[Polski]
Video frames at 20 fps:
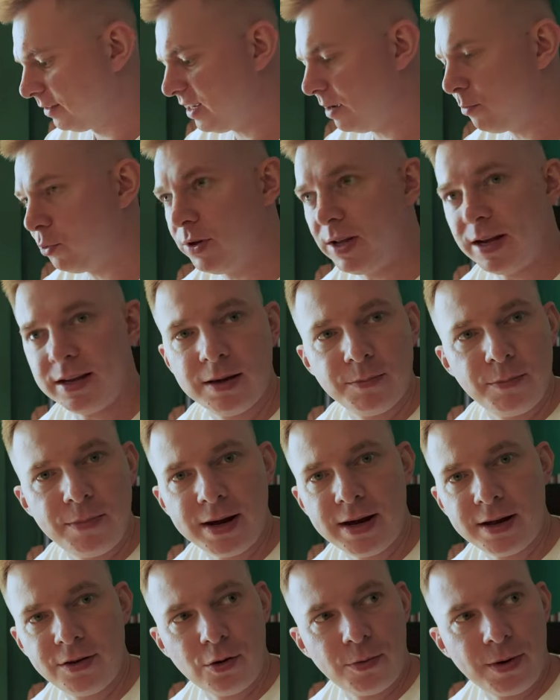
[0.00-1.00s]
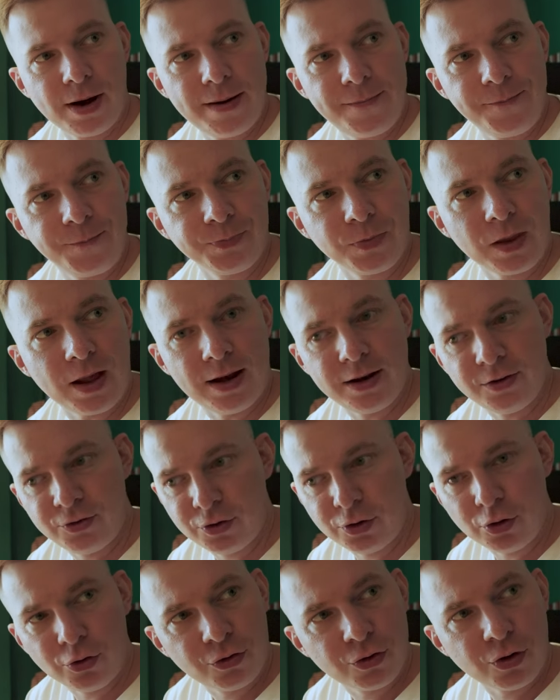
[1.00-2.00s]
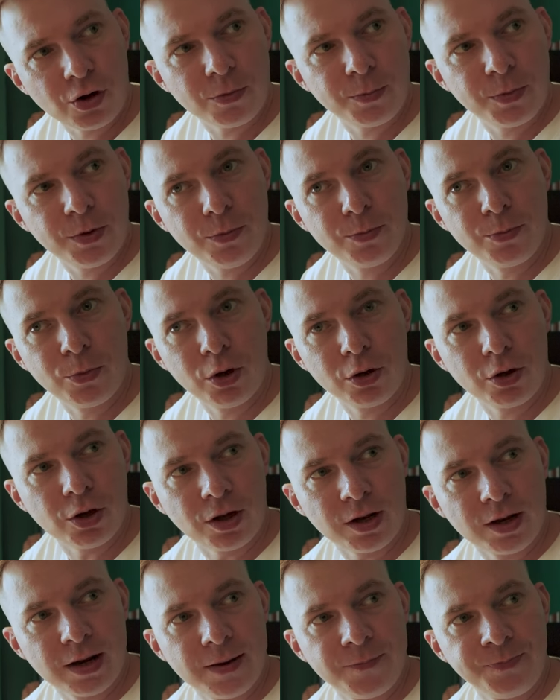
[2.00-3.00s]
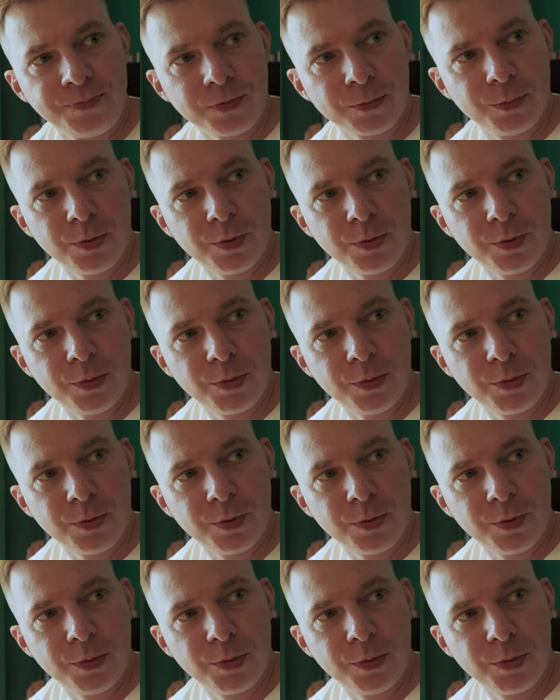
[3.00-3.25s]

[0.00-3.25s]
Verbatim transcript: Samo danie mega dobre, ale się już robi monotonne.